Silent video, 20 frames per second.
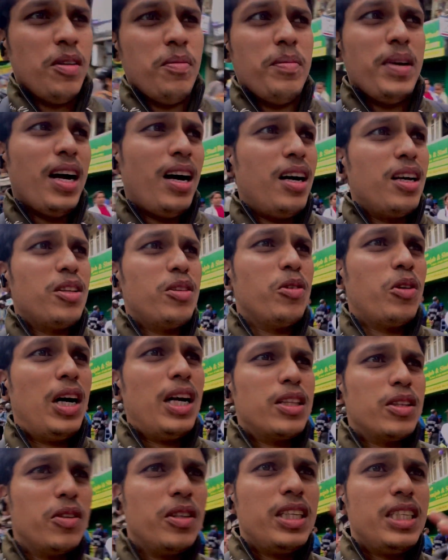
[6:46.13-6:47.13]
मैं हर
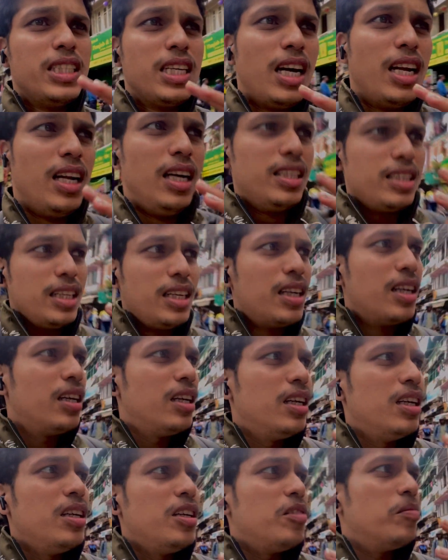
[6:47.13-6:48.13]
दुकान पर नहीं जा रहा अंदर
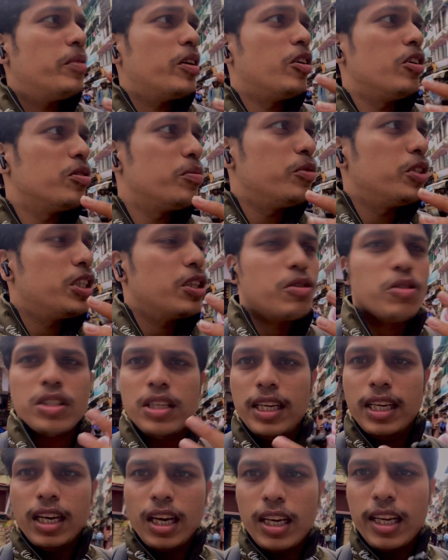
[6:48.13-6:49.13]
बिकॉज मुझे कुछ
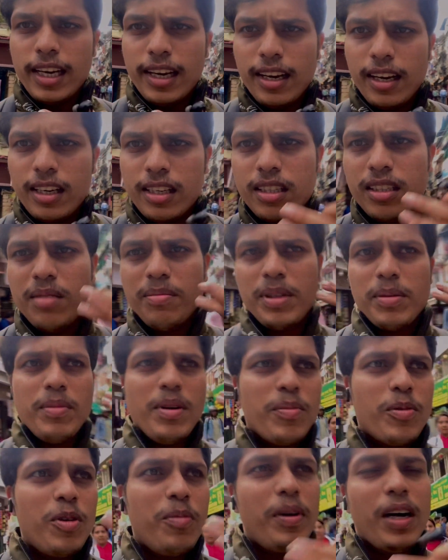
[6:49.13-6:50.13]
लेना नहीं है खास बट मैं
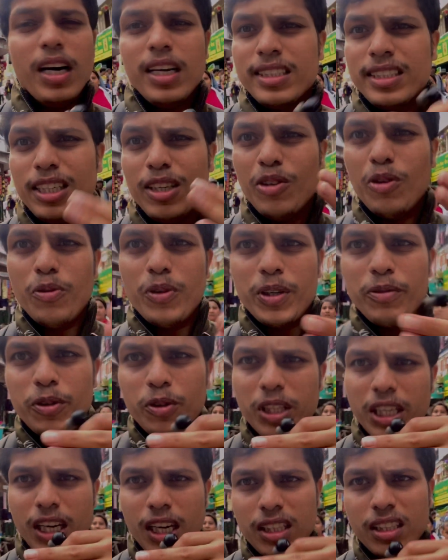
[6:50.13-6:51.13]
आपको बाहर से एक ओवरव्यू
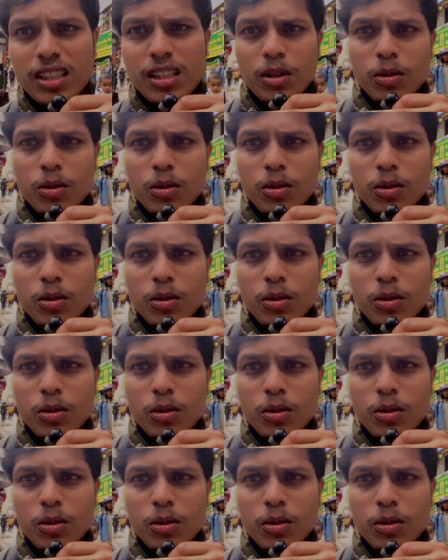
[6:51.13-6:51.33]
दिखा देता